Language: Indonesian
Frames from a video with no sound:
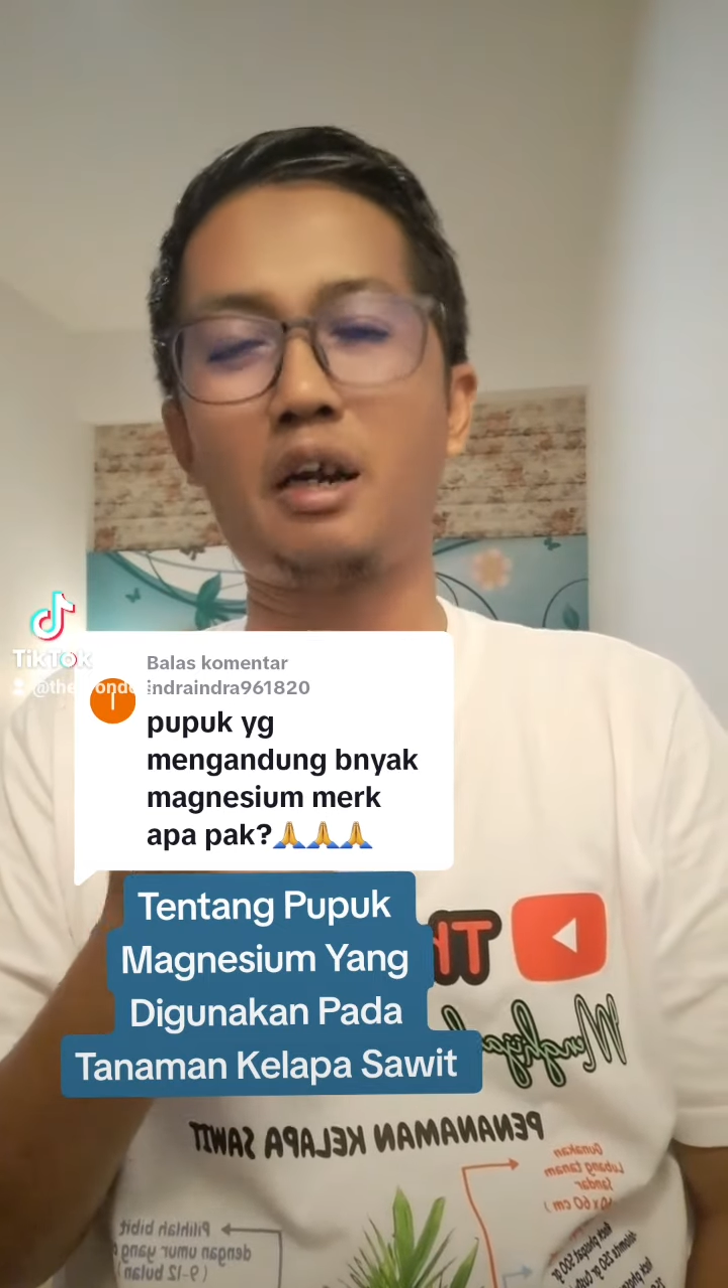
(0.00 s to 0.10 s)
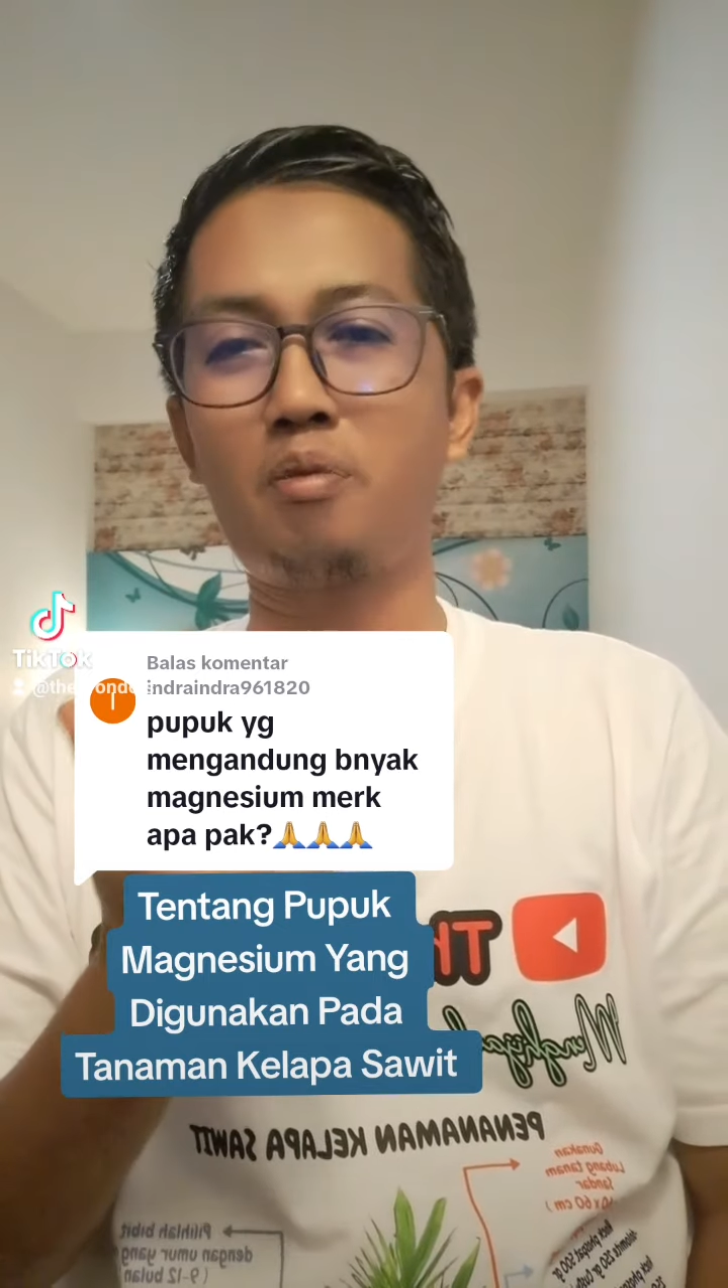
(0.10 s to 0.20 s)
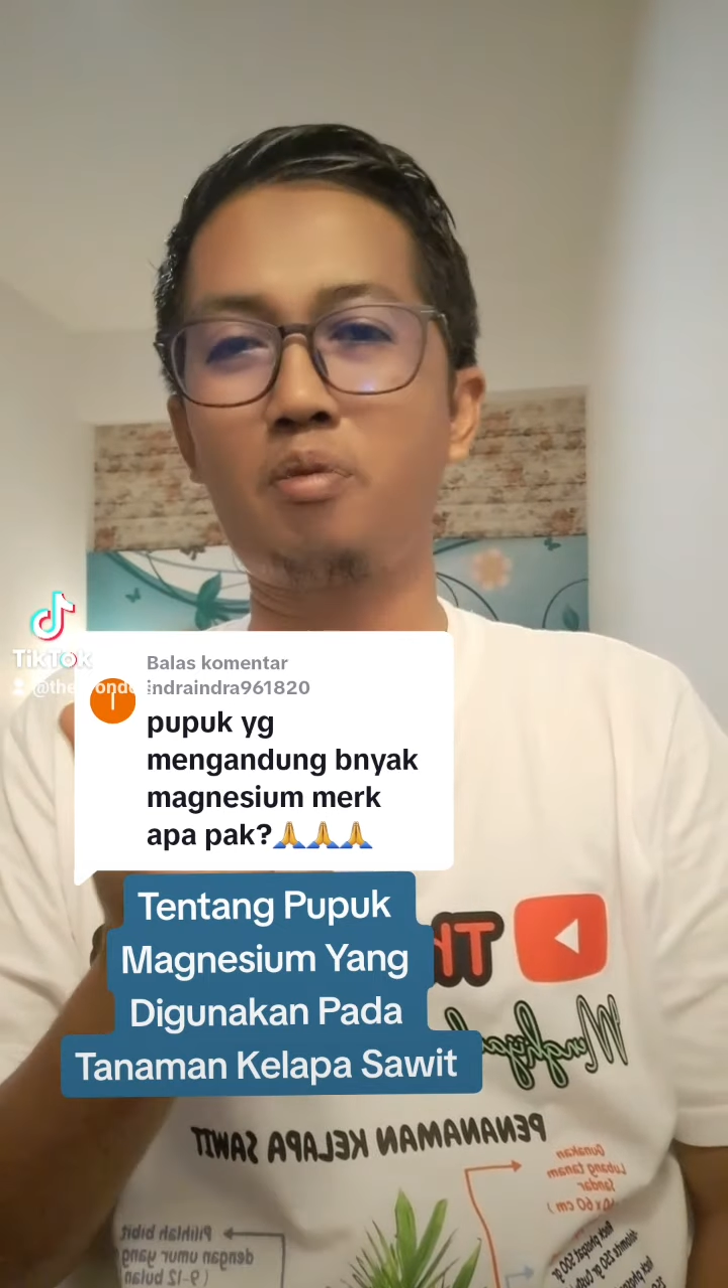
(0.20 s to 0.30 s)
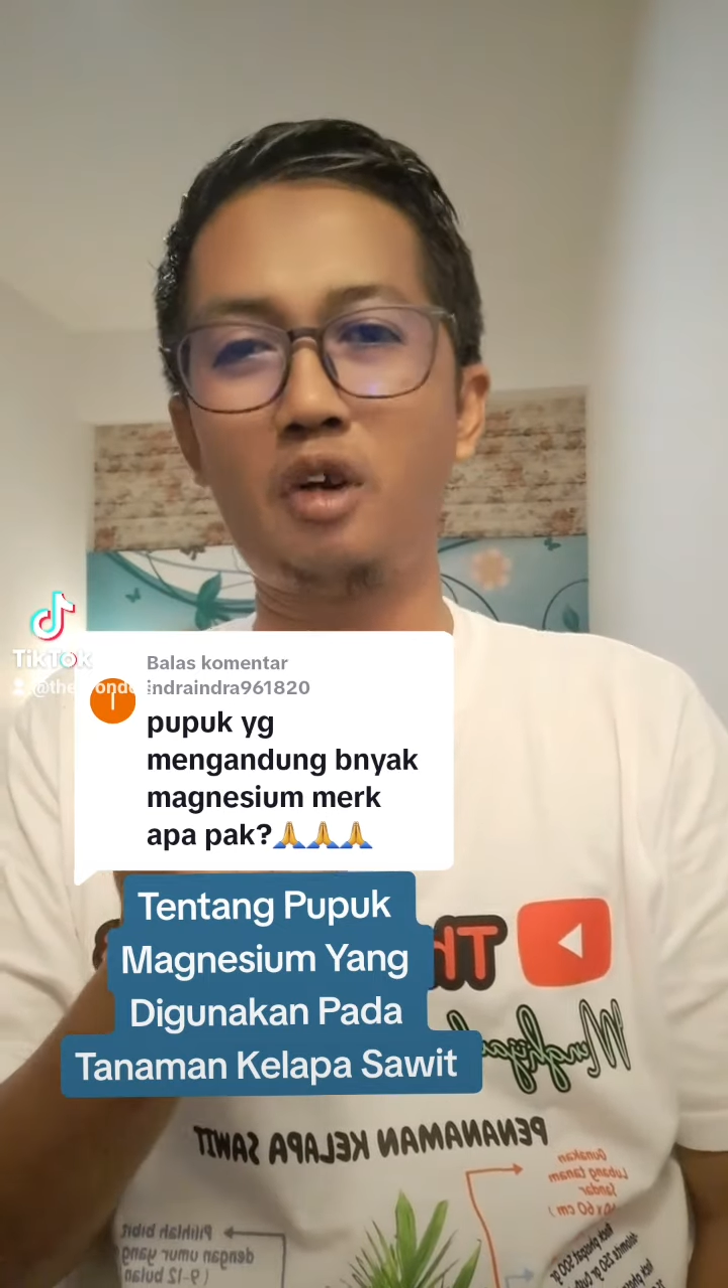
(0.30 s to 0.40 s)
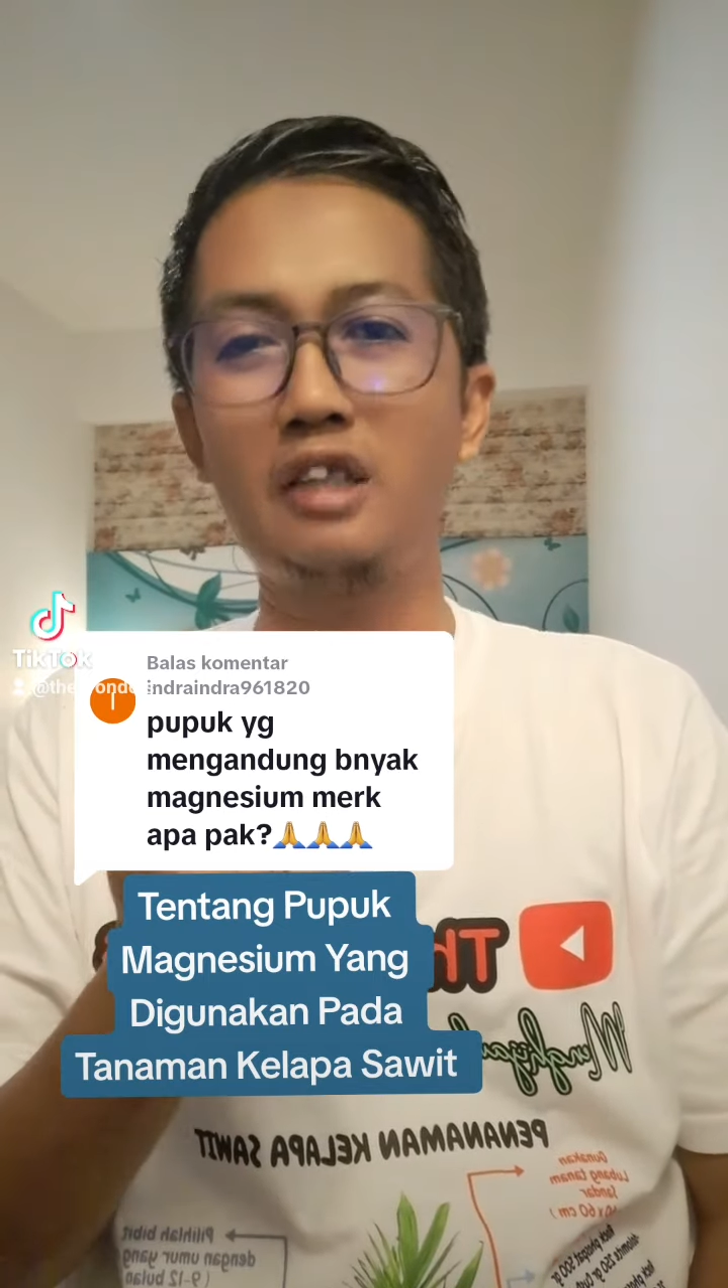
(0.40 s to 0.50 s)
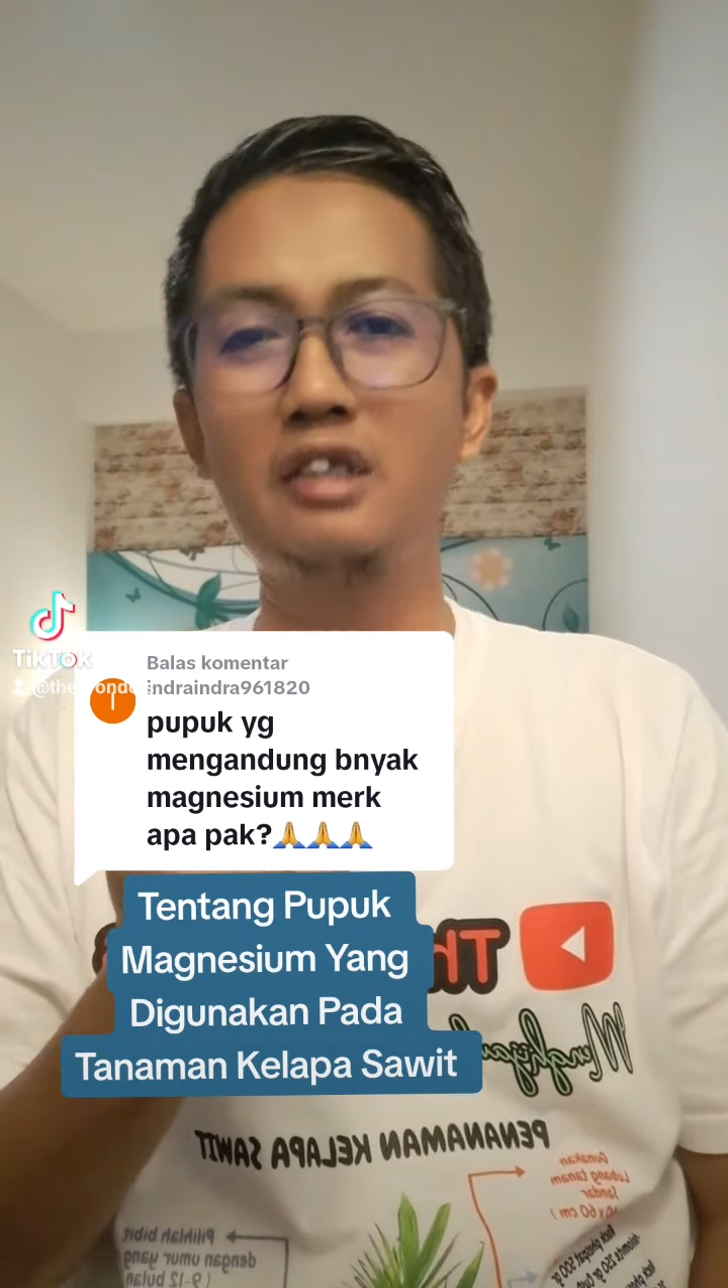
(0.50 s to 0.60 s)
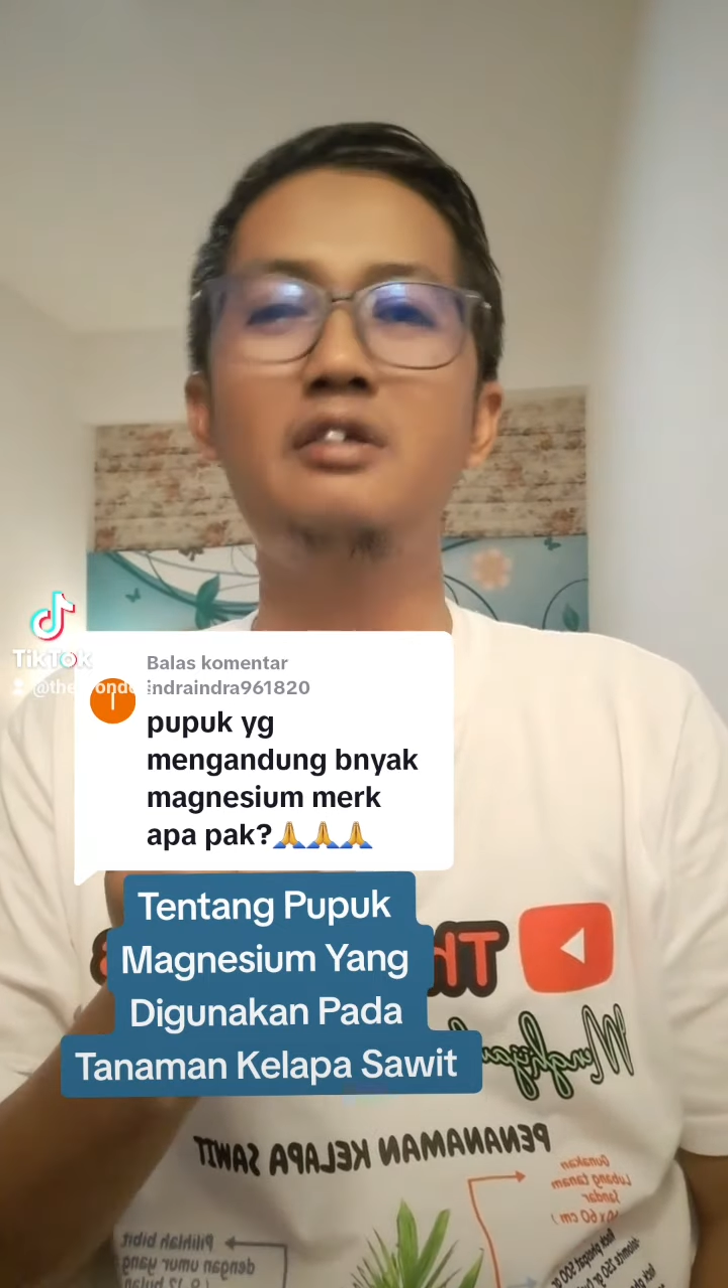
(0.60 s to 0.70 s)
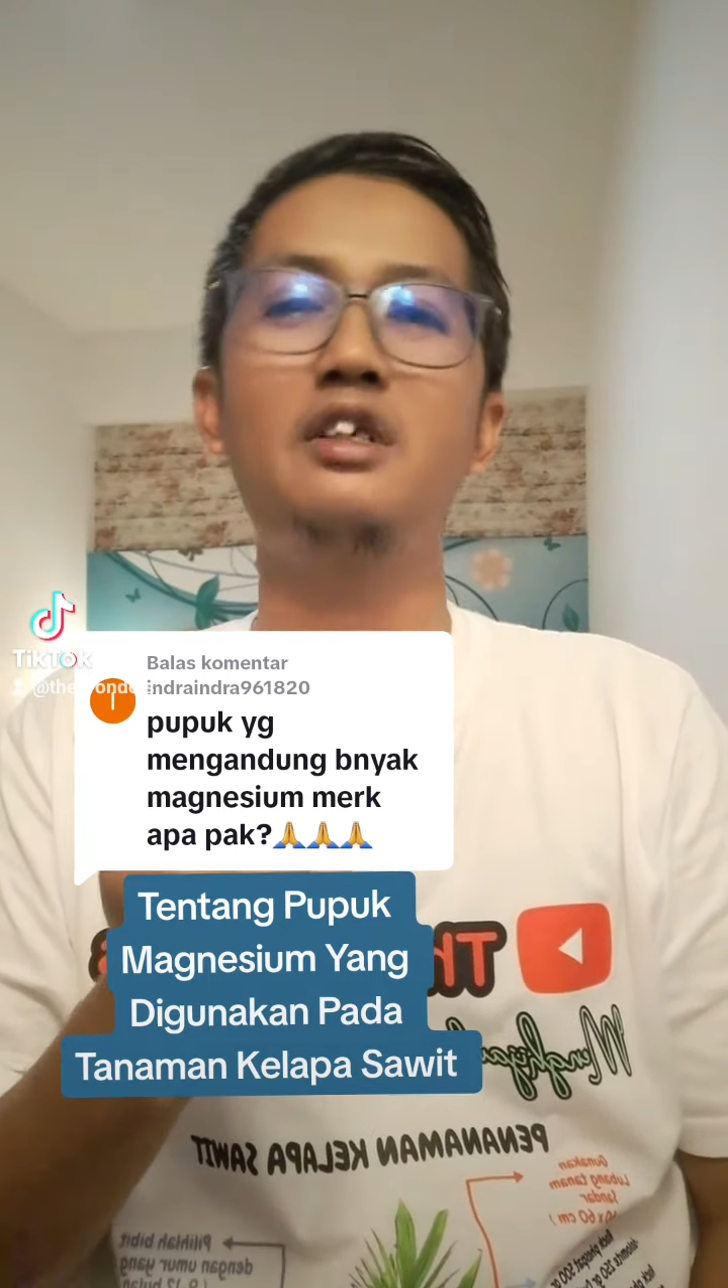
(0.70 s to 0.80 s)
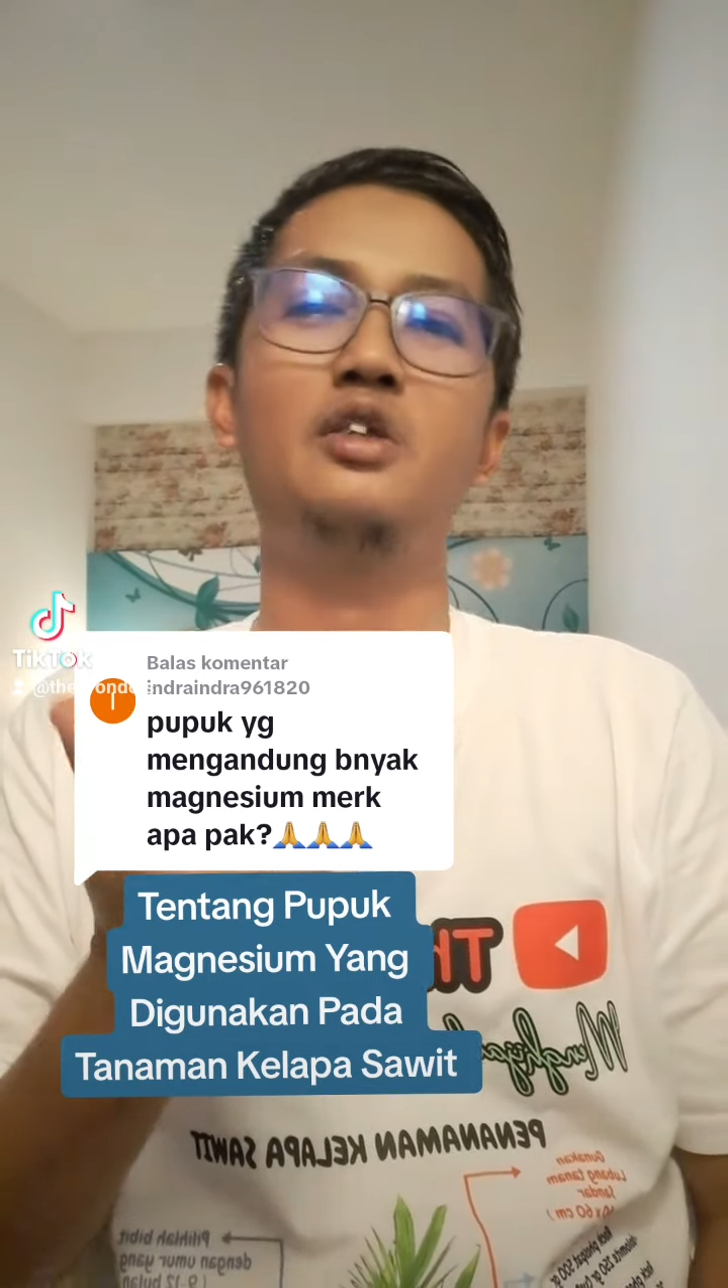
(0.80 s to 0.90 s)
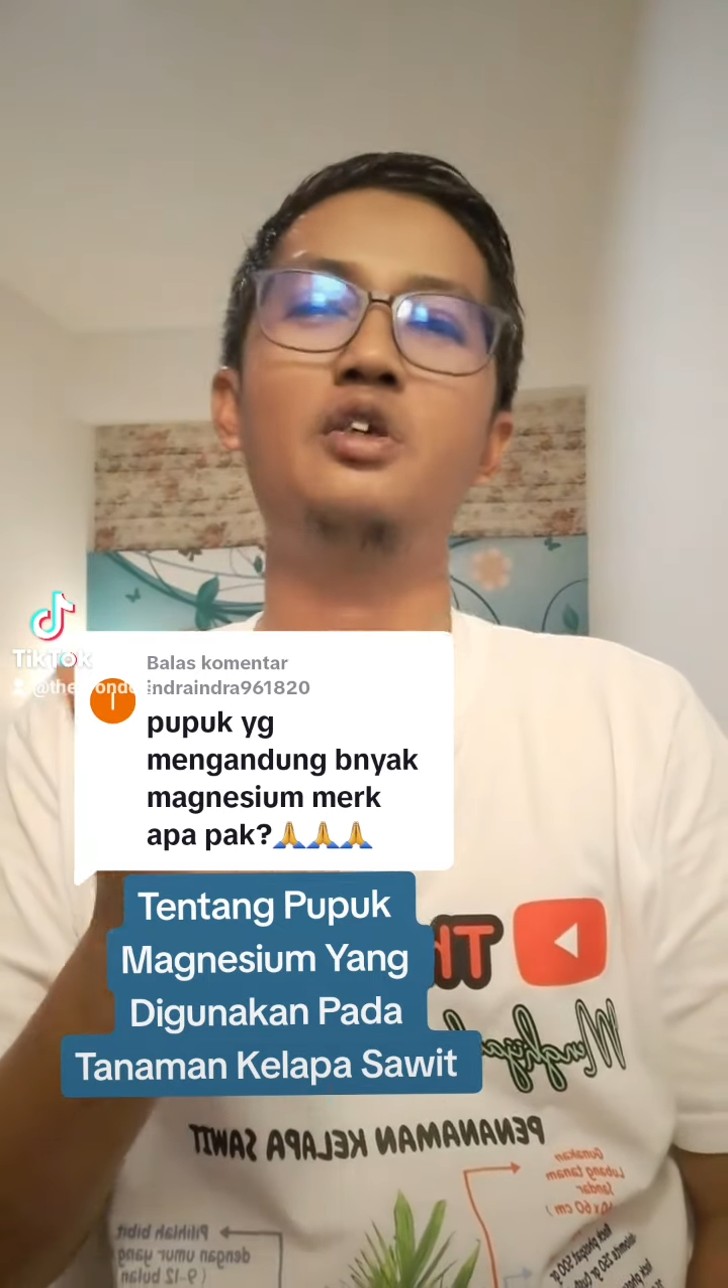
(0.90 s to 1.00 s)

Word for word: karbonat